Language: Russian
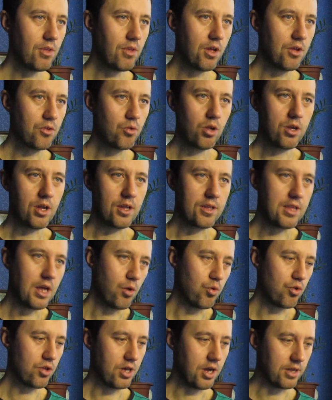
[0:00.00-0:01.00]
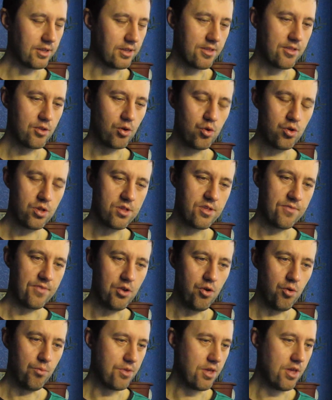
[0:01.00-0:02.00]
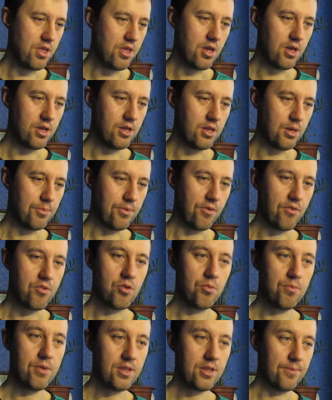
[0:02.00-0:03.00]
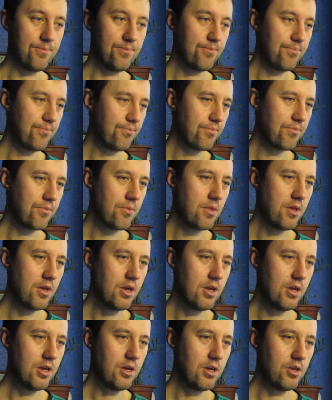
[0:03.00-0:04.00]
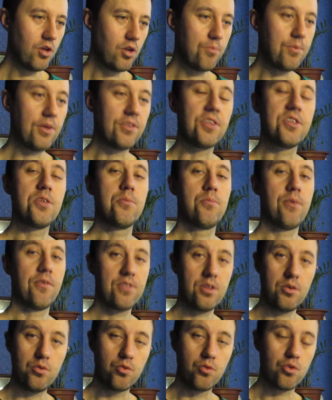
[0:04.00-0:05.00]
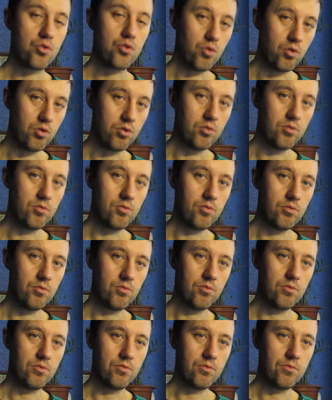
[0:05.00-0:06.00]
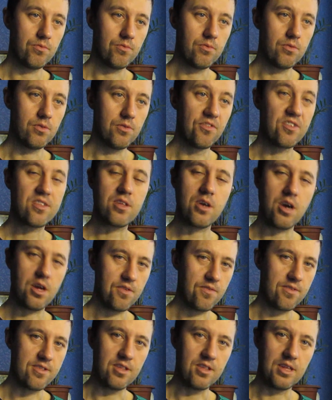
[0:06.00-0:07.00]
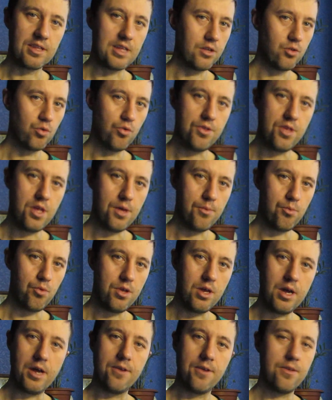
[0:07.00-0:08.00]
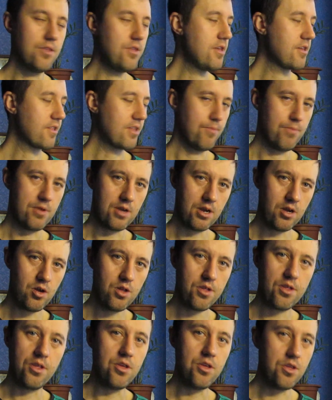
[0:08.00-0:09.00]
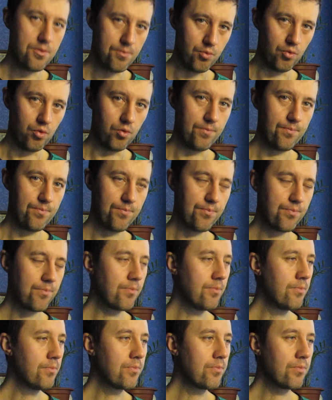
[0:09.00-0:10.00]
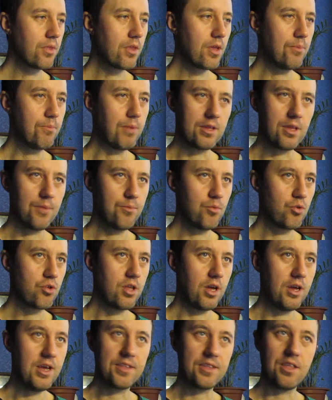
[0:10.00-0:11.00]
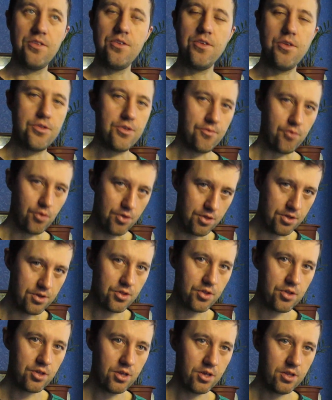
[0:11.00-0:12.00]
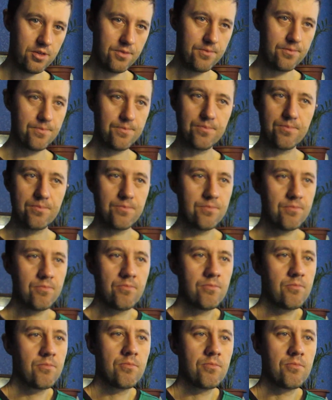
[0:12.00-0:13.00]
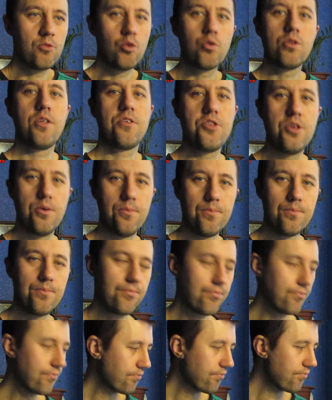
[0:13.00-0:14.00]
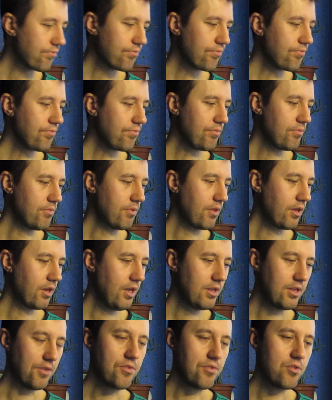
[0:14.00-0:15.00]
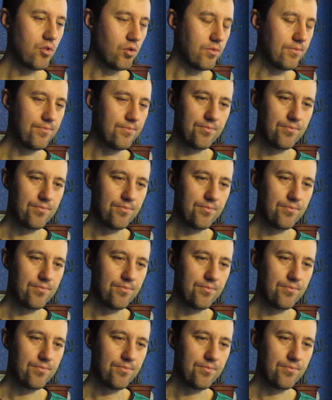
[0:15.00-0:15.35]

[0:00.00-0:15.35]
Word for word: И только так уже как-то строишь свое мнение обо всем этом. Но опять-таки повторюсь, что высказываться на данную тему я не собираюсь и не буду. Потому что это ничего не решит. Ну и зачем? Это все.